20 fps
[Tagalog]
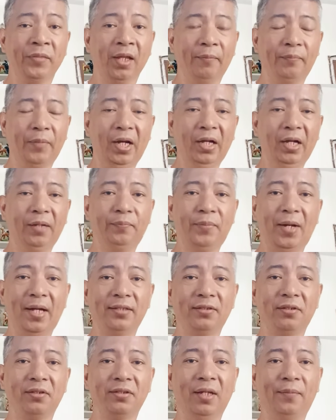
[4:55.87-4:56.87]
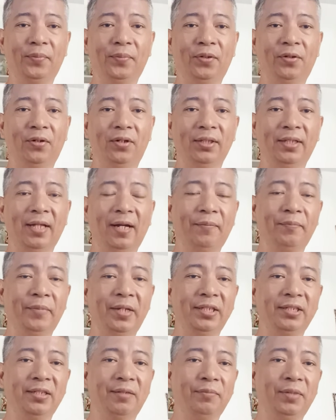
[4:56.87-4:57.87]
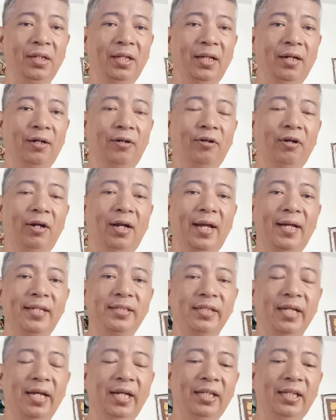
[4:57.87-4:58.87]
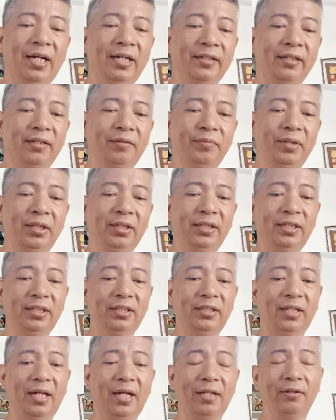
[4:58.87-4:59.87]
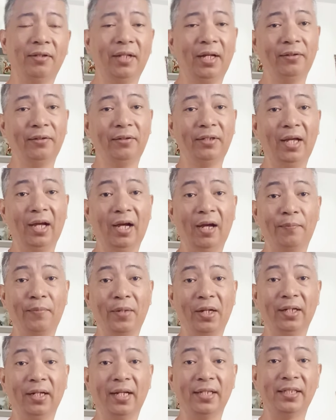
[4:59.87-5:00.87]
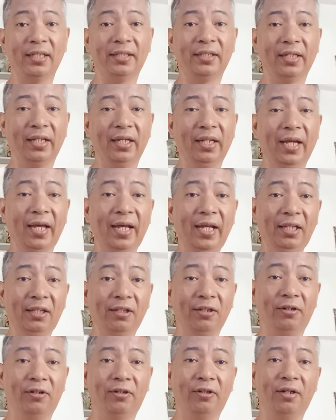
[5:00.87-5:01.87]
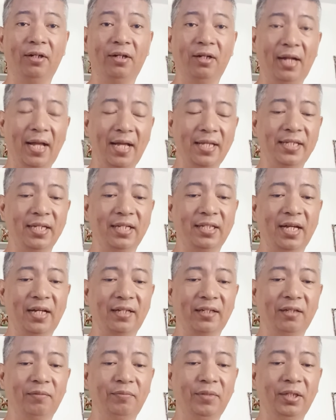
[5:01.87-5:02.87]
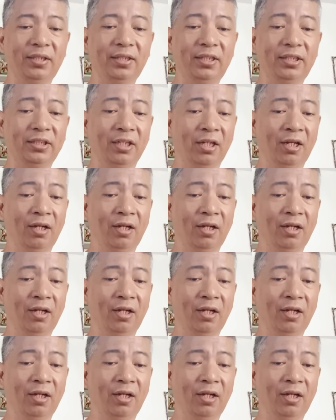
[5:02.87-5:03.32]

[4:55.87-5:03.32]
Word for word: Pagpasok na po ng medya milya or last 800 meters, lalong-lalo na kapag nasa 3.8 or last 600 meters,